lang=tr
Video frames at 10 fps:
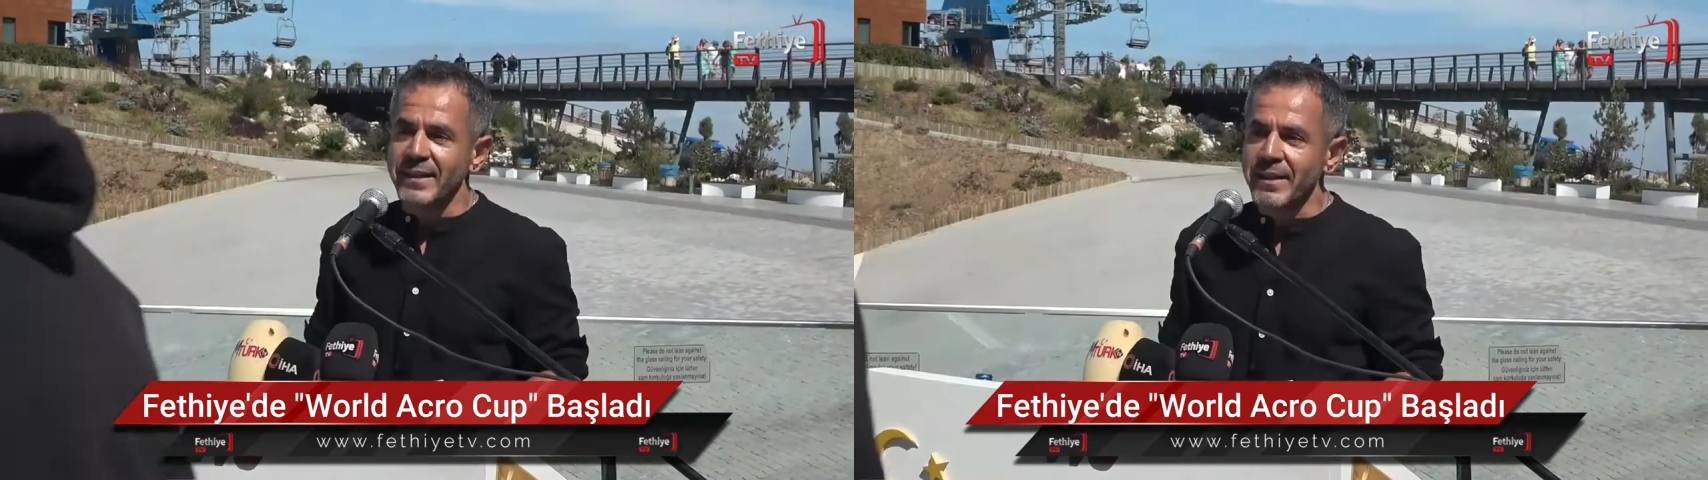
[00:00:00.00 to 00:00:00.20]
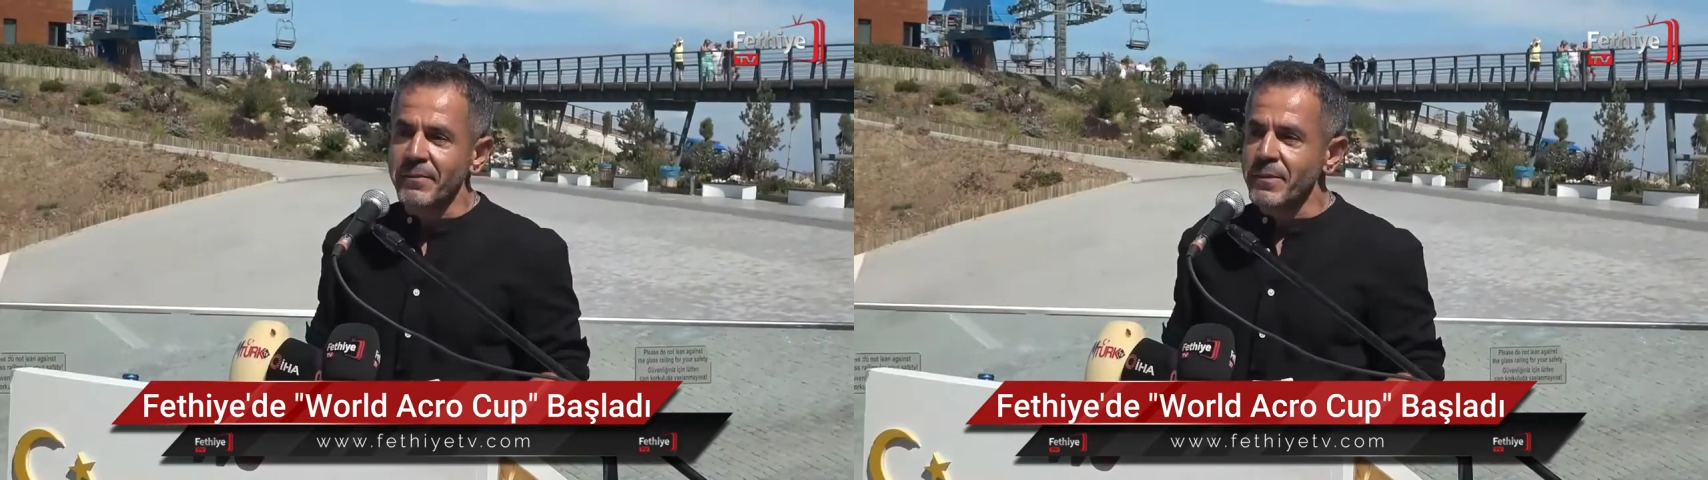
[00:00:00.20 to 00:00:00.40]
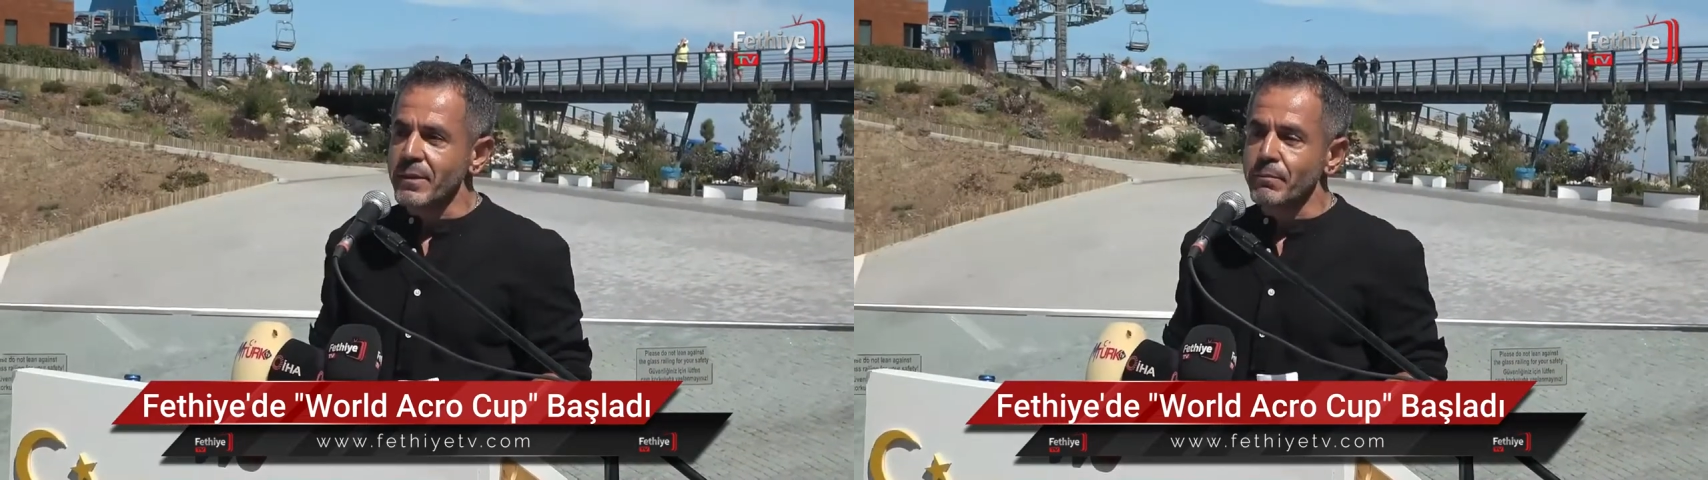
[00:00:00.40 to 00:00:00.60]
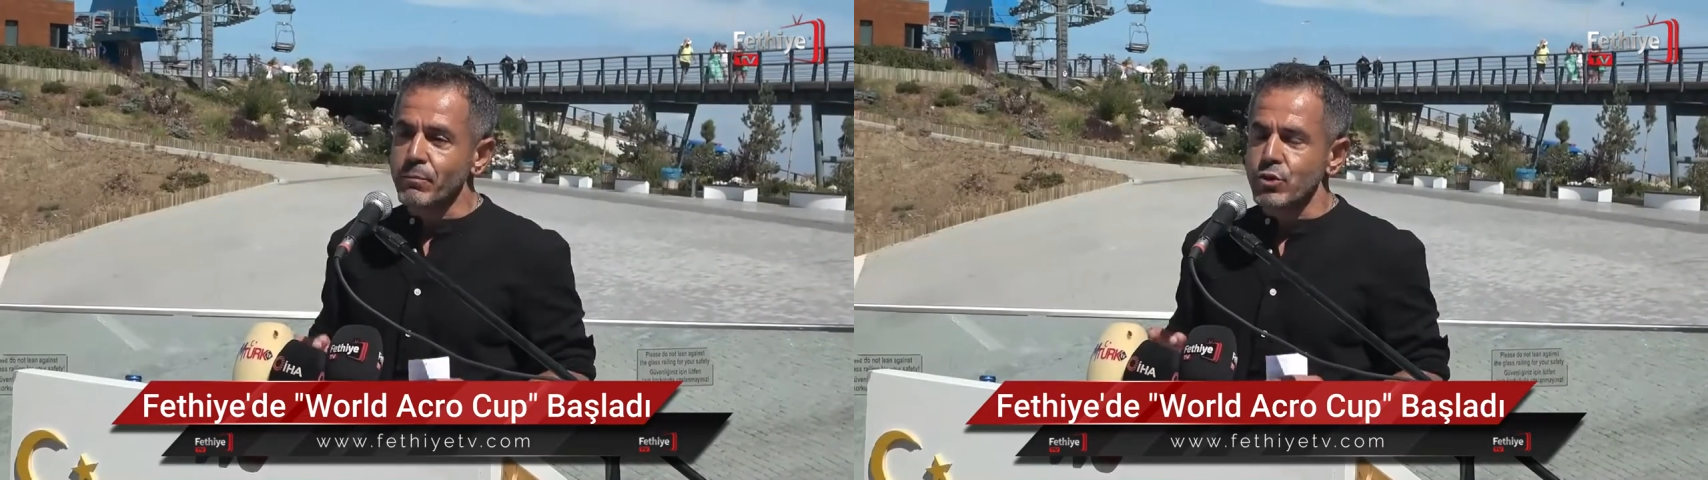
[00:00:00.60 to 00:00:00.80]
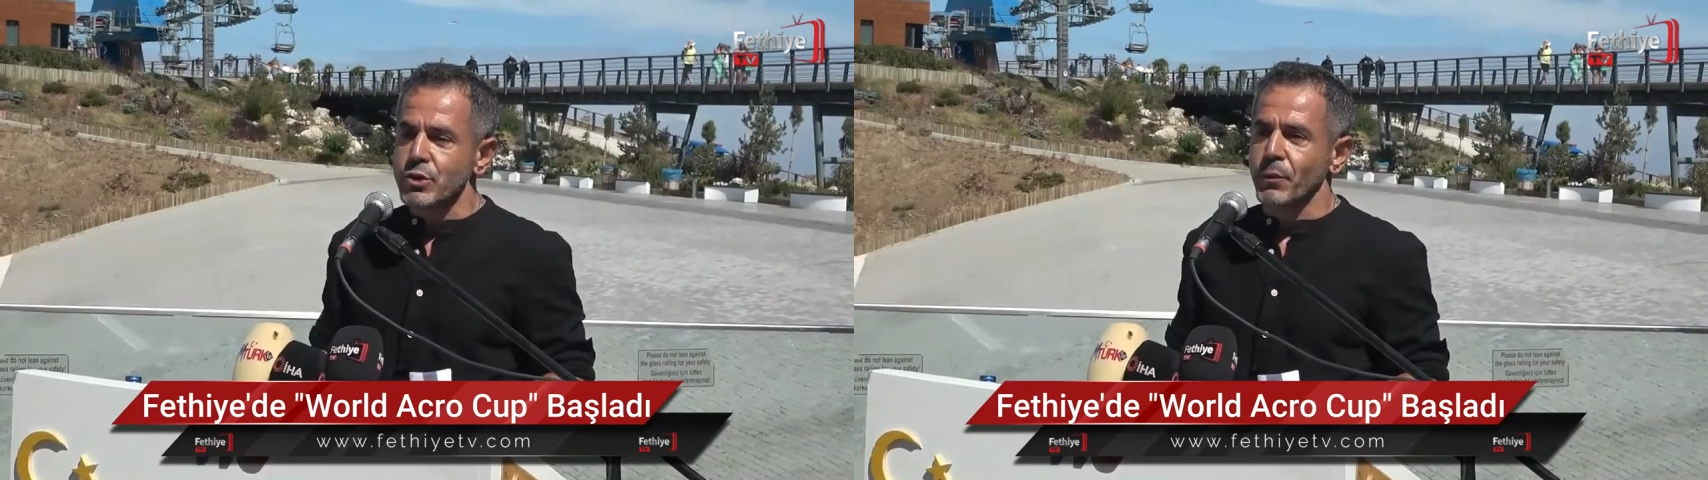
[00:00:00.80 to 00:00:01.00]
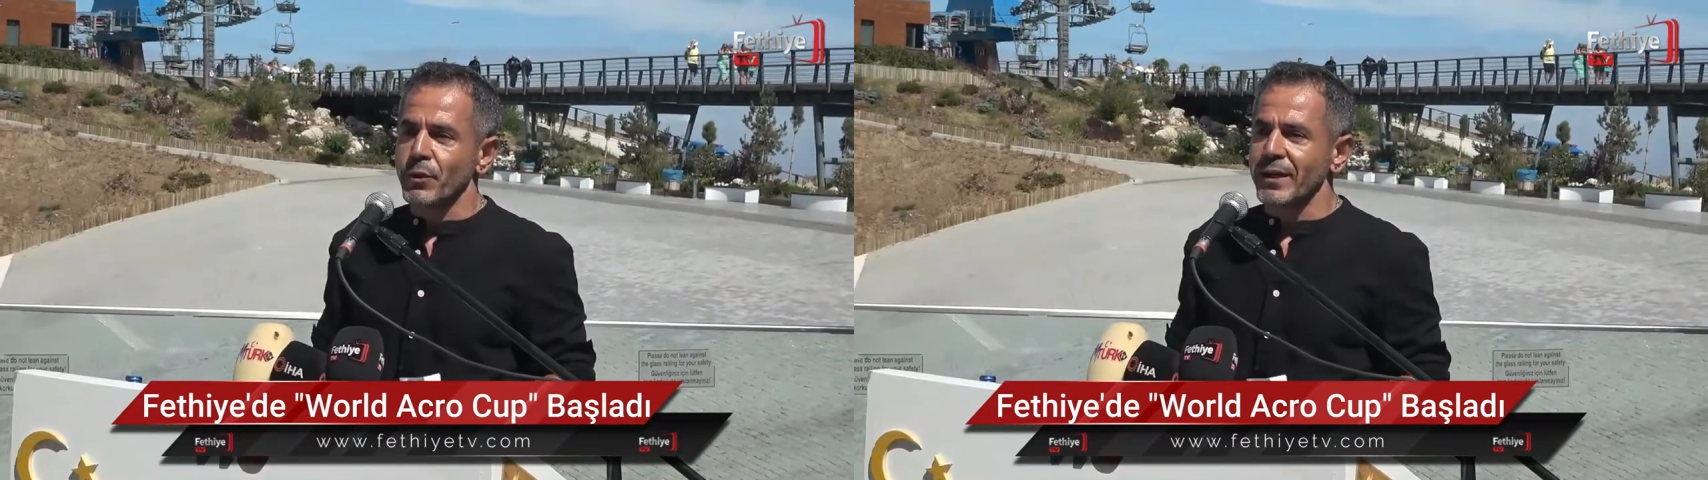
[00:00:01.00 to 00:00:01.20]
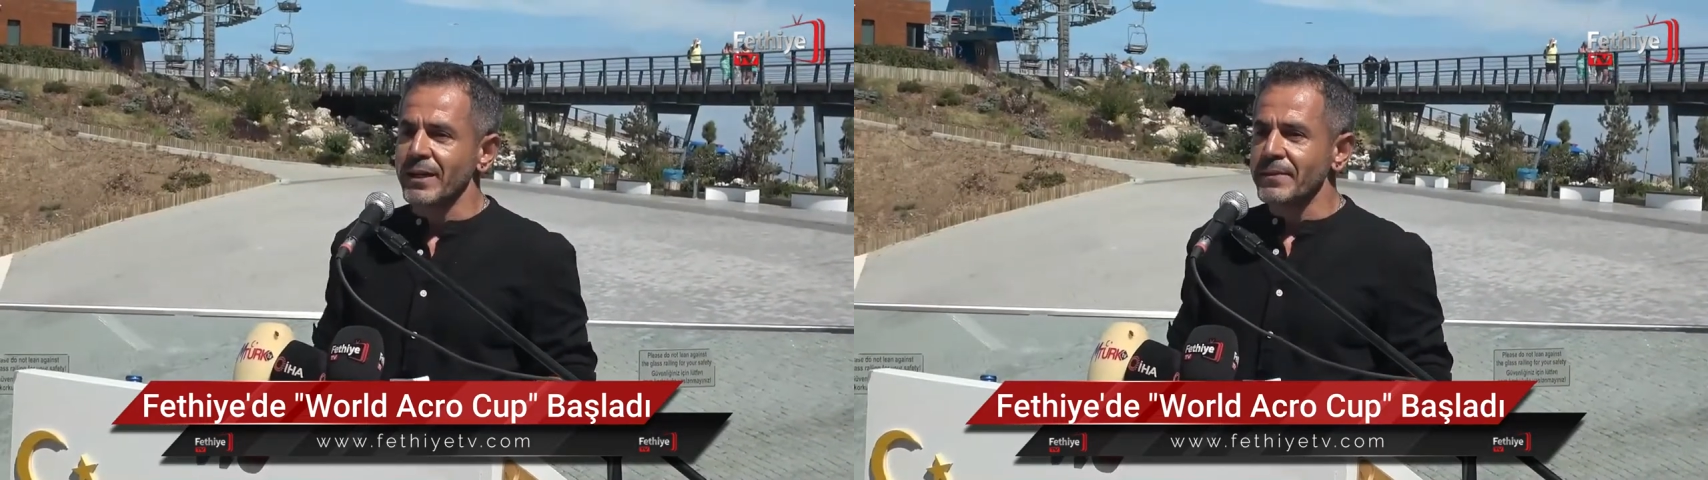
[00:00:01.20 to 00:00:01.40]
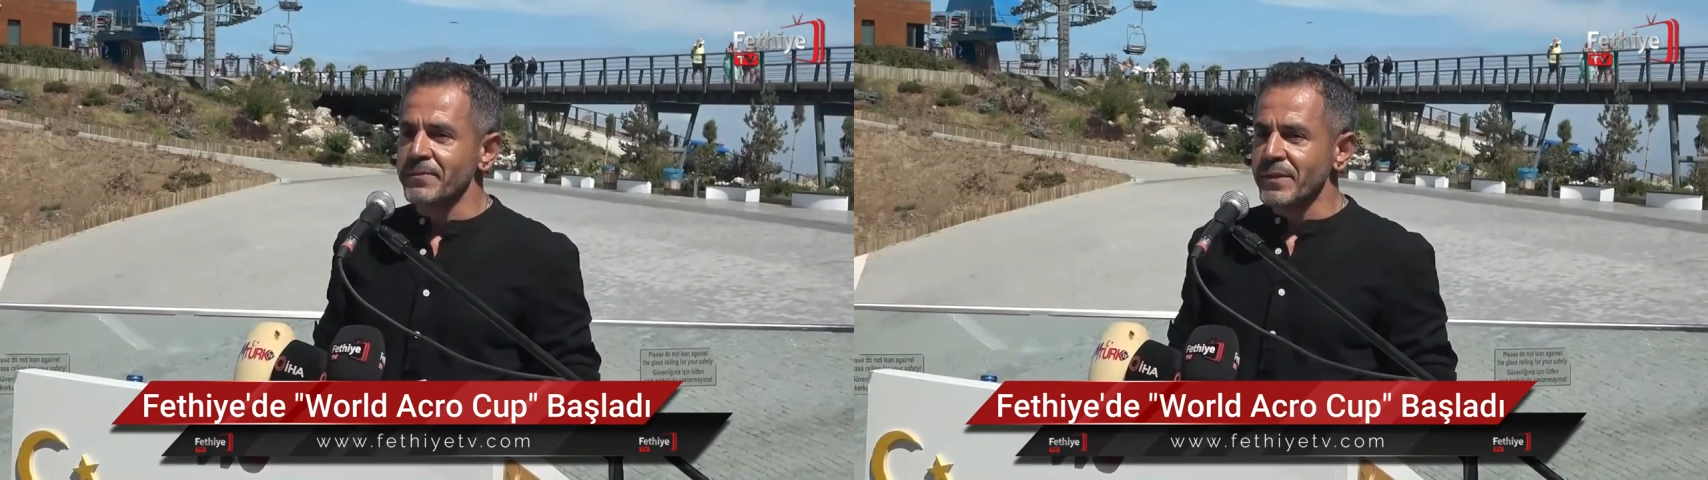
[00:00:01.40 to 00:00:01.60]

de bu spora